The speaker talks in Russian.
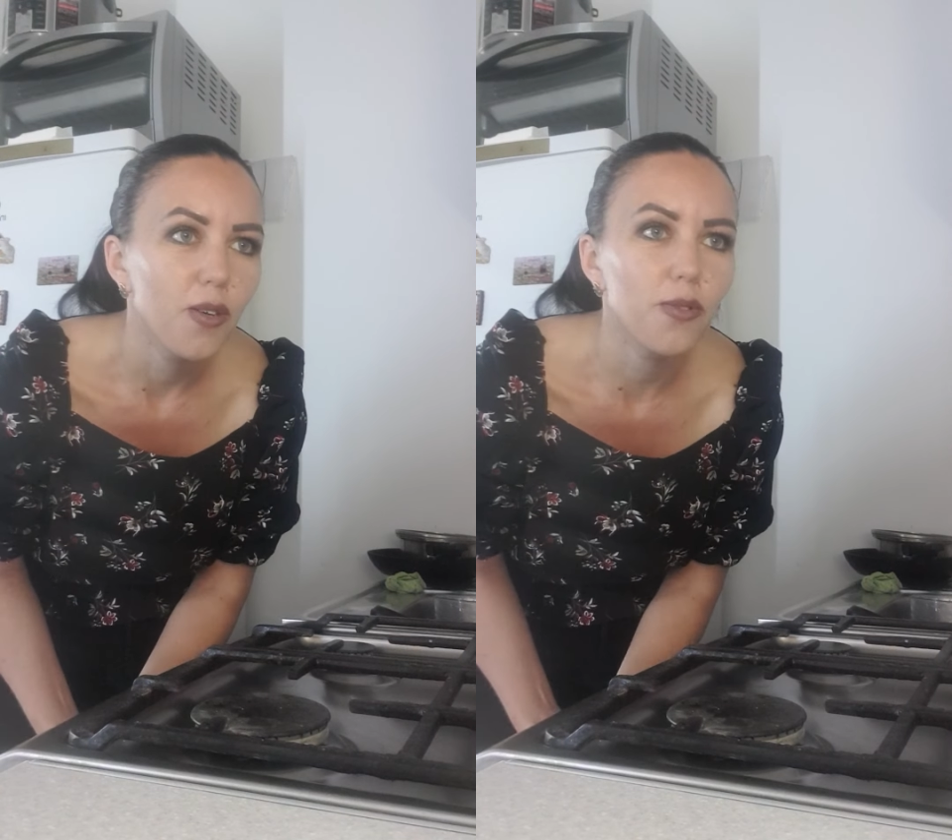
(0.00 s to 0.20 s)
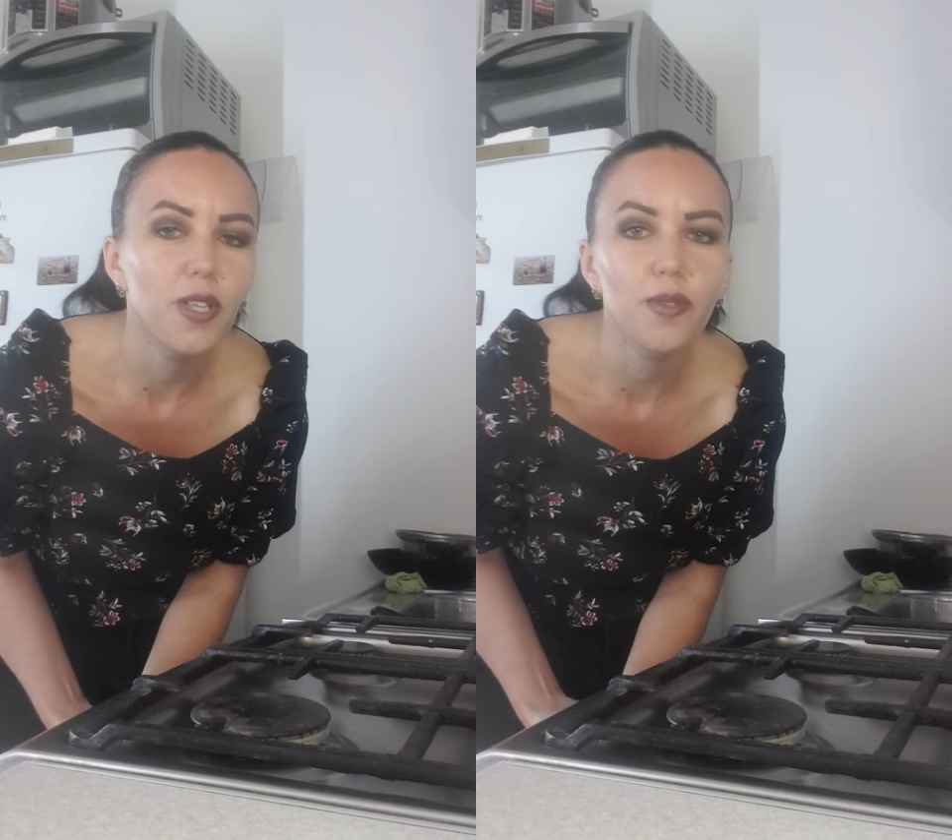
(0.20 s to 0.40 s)

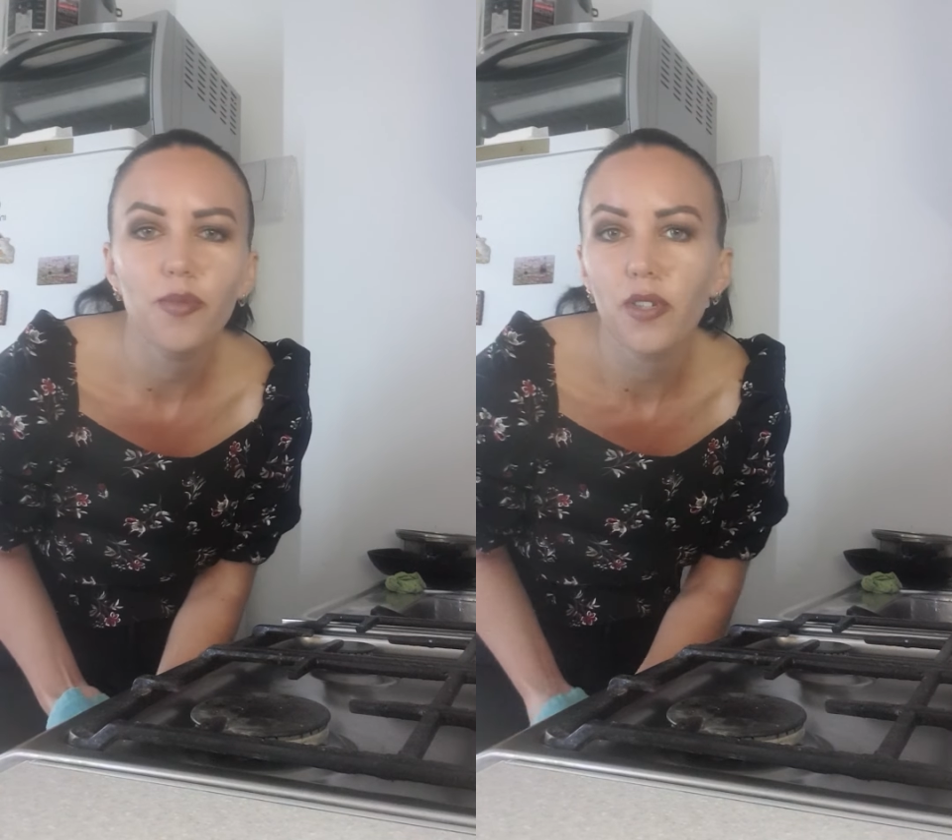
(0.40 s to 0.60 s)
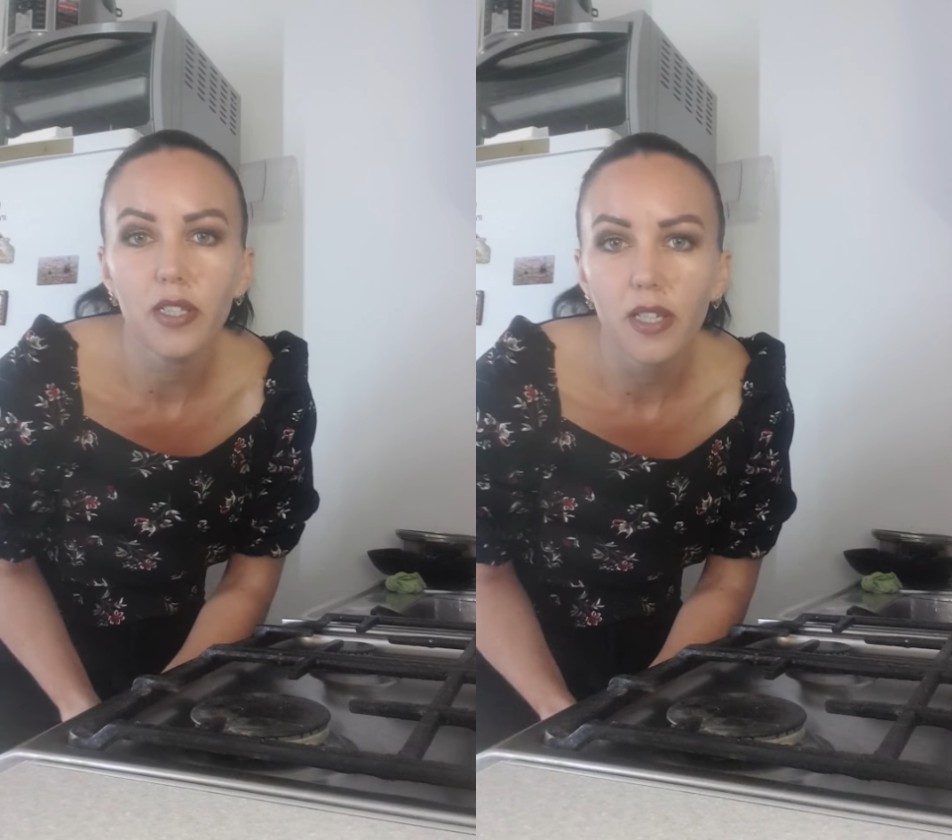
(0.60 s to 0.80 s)

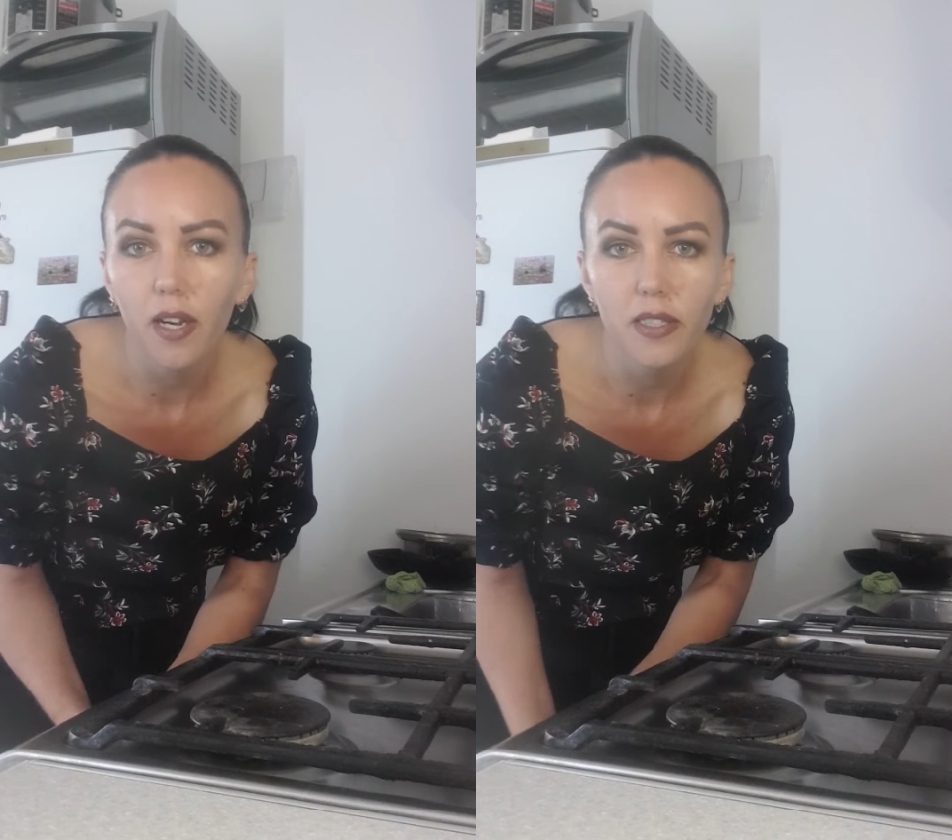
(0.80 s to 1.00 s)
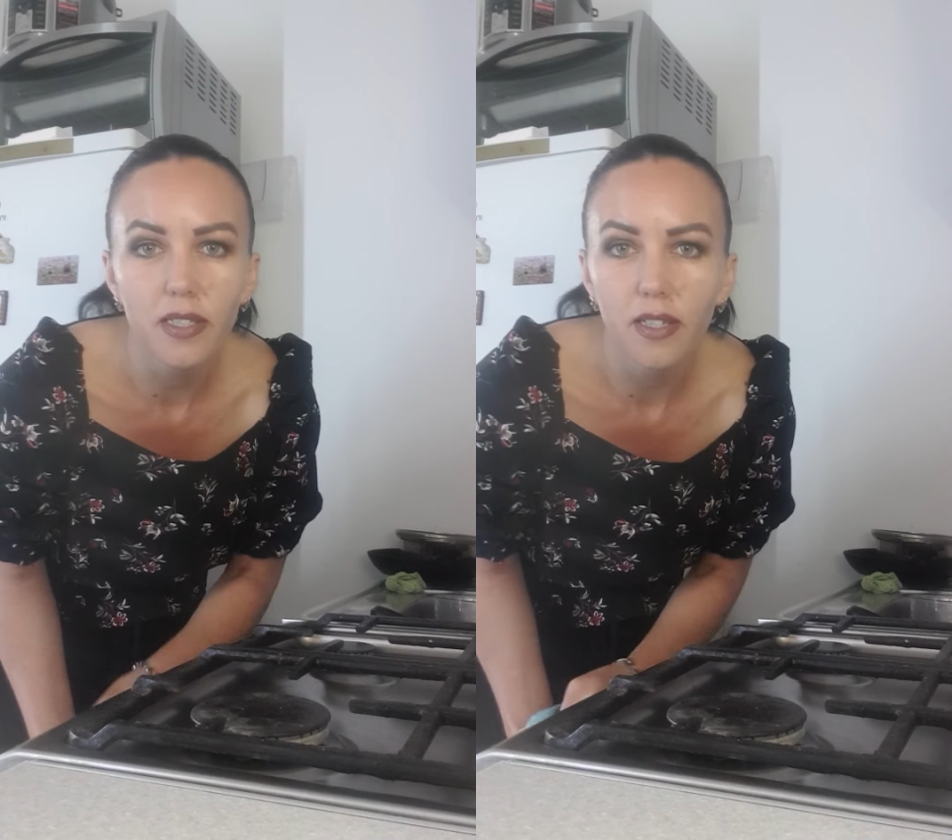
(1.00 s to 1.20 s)
куда-нибудь
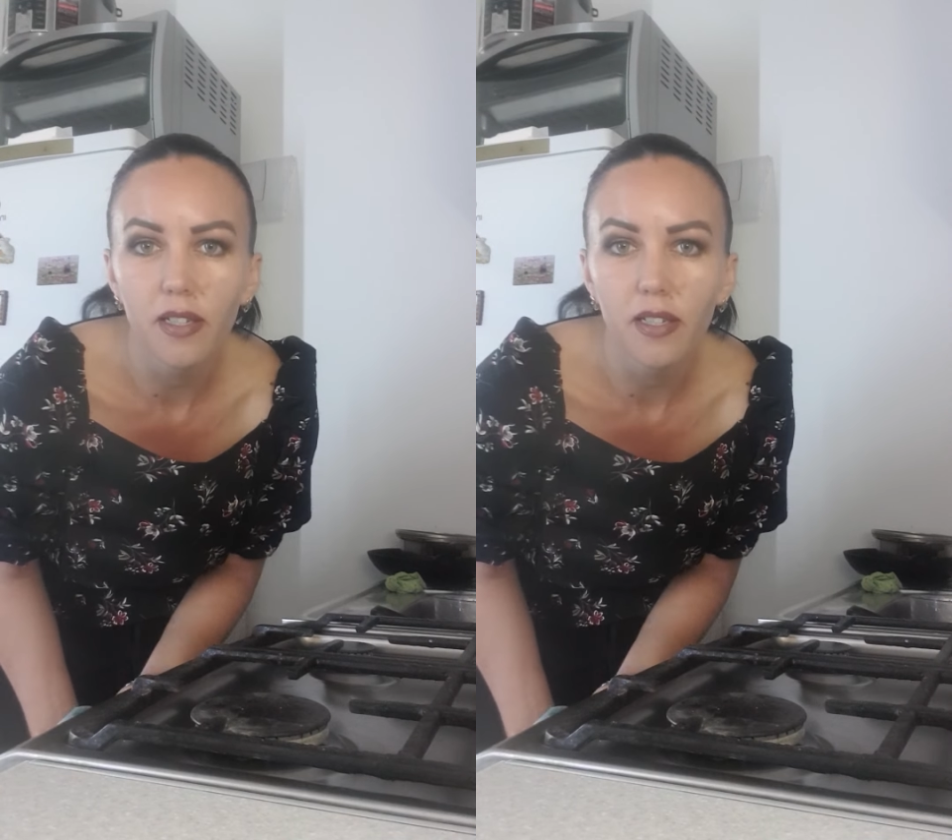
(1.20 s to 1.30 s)
летать,